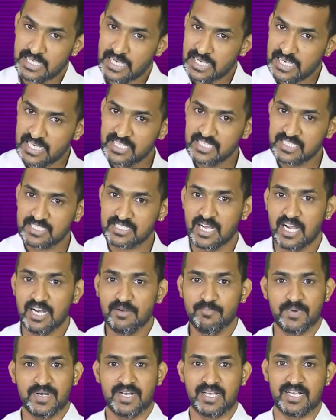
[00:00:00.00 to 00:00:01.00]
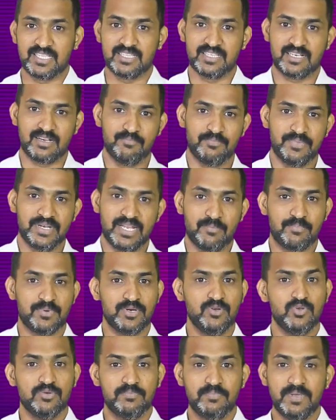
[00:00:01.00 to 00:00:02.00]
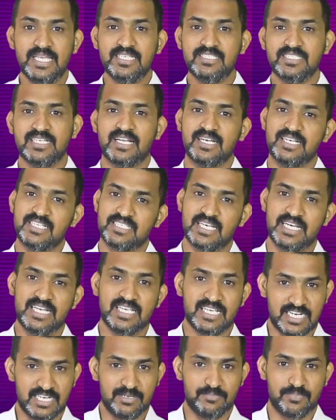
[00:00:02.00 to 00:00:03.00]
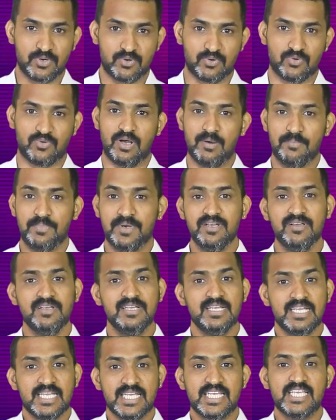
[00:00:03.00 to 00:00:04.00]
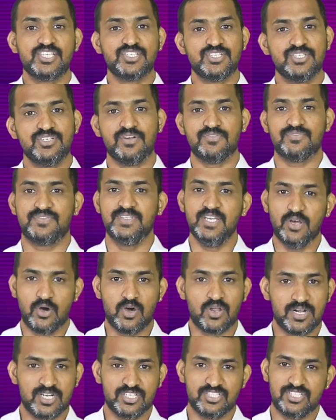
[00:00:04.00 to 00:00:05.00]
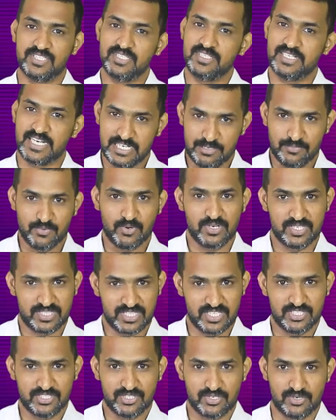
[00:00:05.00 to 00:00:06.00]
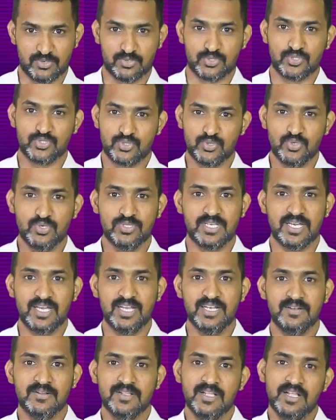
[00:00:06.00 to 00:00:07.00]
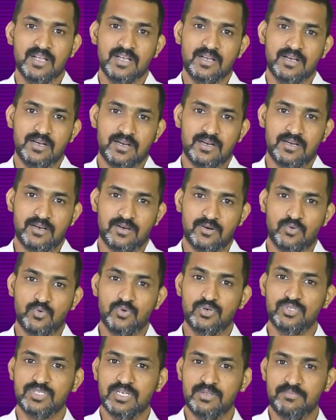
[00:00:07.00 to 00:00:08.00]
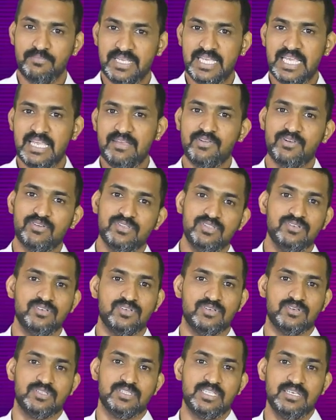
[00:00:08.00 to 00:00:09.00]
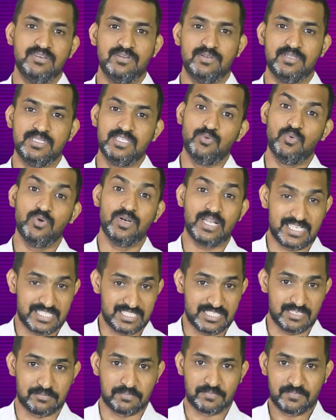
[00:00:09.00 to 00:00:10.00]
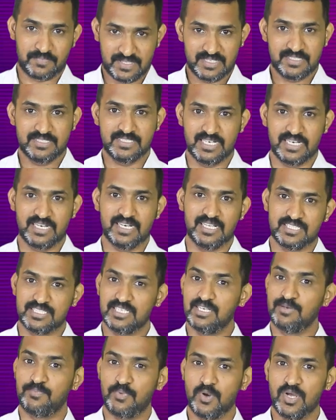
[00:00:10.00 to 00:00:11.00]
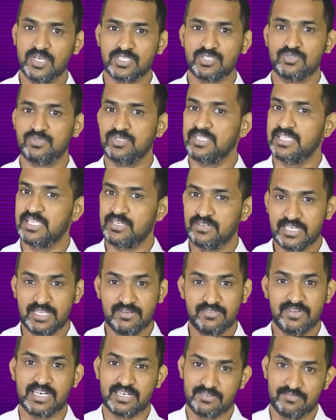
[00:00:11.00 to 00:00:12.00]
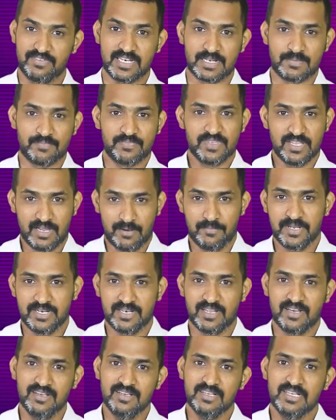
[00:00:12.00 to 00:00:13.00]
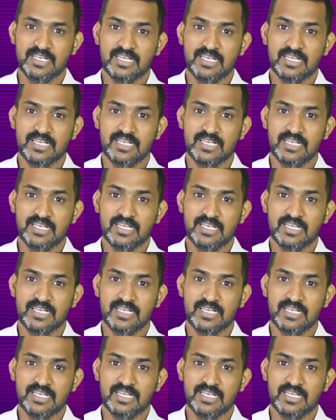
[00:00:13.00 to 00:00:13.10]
எங்கேருந்து ஸ்டார்ட் பண்ணாங்க அந்த கம்பெனி அப்படின்ற ஒரு பேசிக் அண்டர்ஸ்டாண்டிங் கண்டிப்பாக இருக்கணும் அப்படின்னா ஹிஸ்ட்ரி ஆஃப் தி ஆர்கனைசேஷன் கண்டிப்பாக உங்களுக்கு தெரிஞ்சிருக்கணும் ஸோ தட் ஒரு சில பிஹேவியர் வந்து தே தி ஓன் அக்செப்ட் சரிங்களா சில ப்ராசஸ் வந்து தே நெவர் ரிவீல் அப்படின்னா